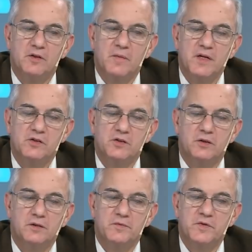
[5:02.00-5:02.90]
de
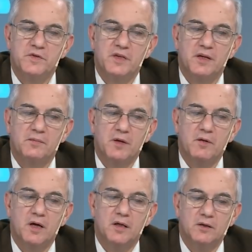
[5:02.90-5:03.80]
mayo se
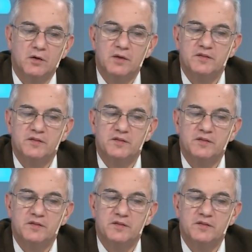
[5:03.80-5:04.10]
armaba,